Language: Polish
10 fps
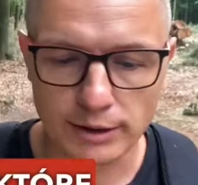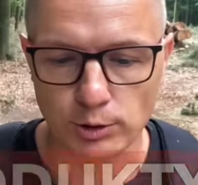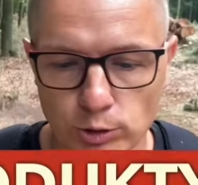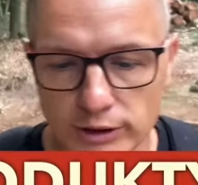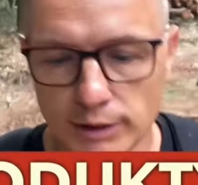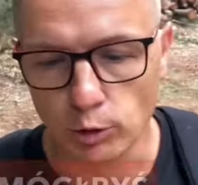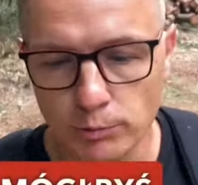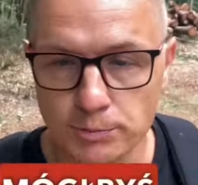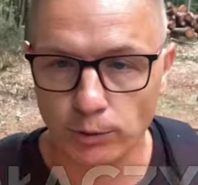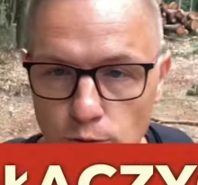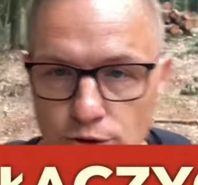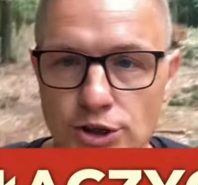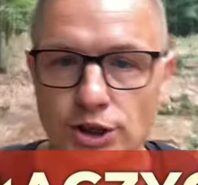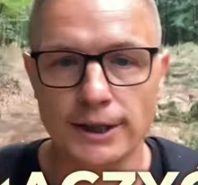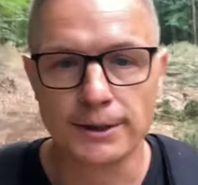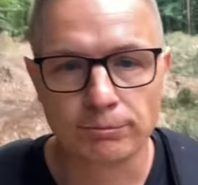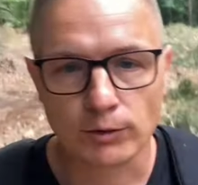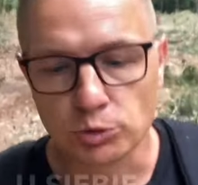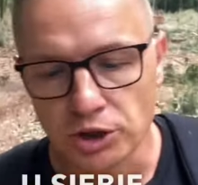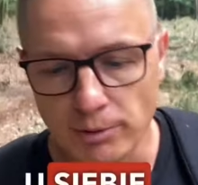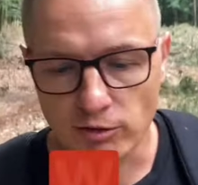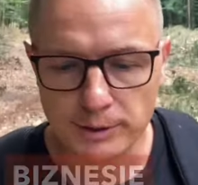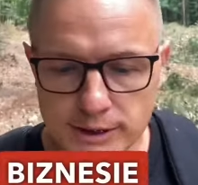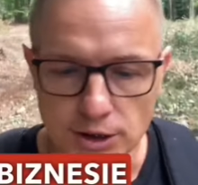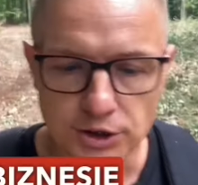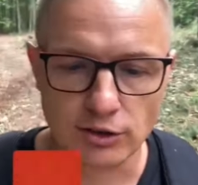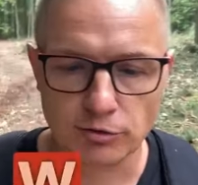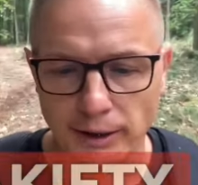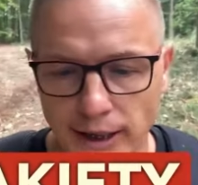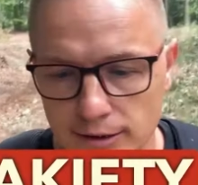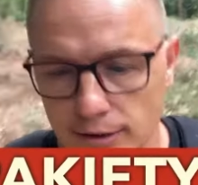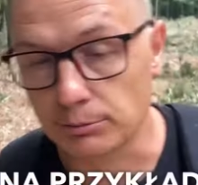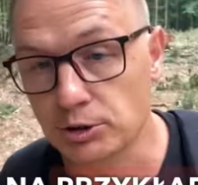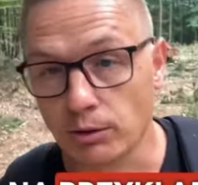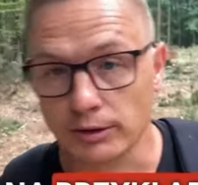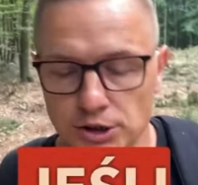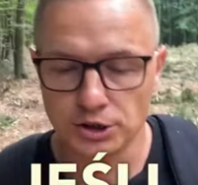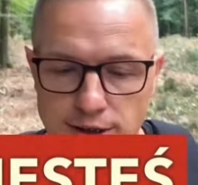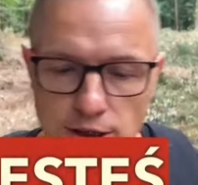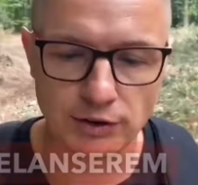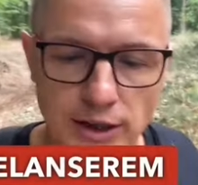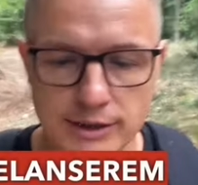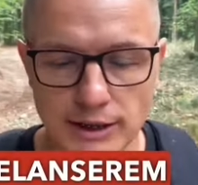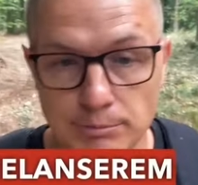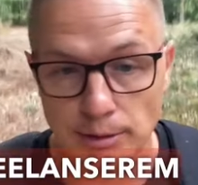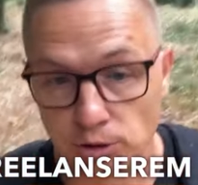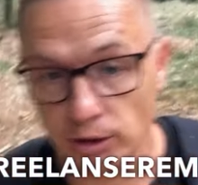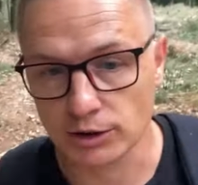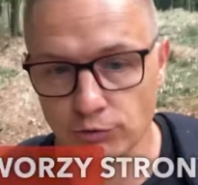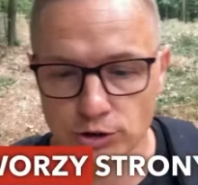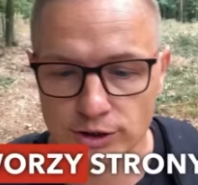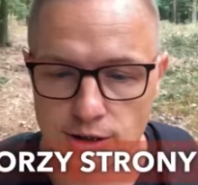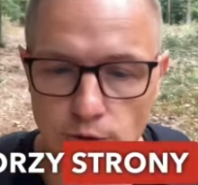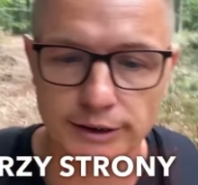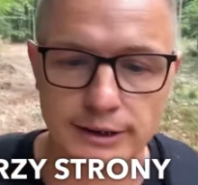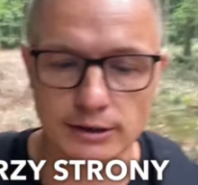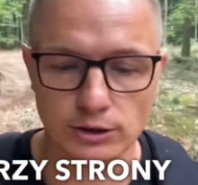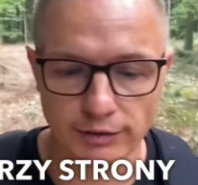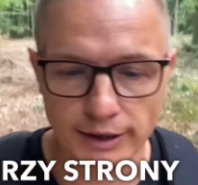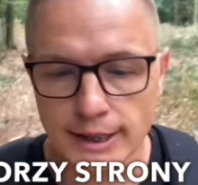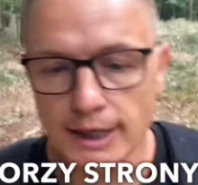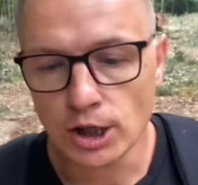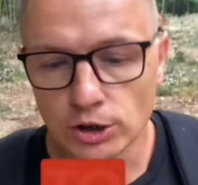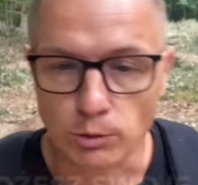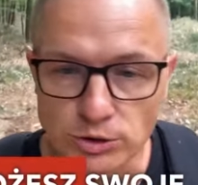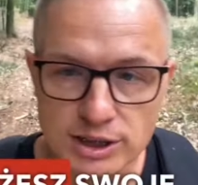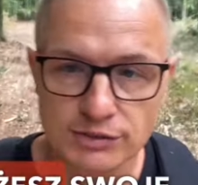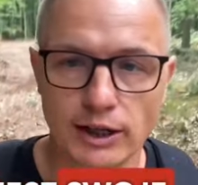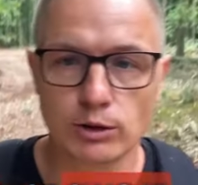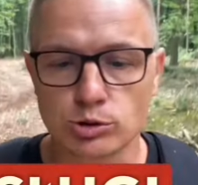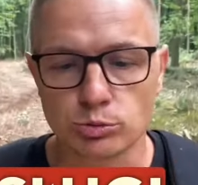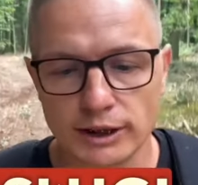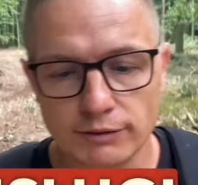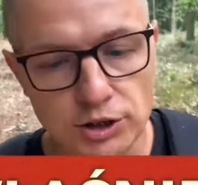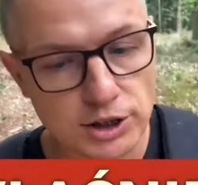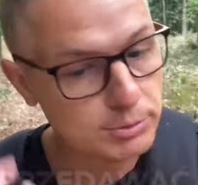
produkty mógłbyś połączyć u siebie w biznesie w pakiety. Na przykład, jeśli jesteś freelancerem, na przykład tworzysz strony internetowe, to możesz swoje usługi właśnie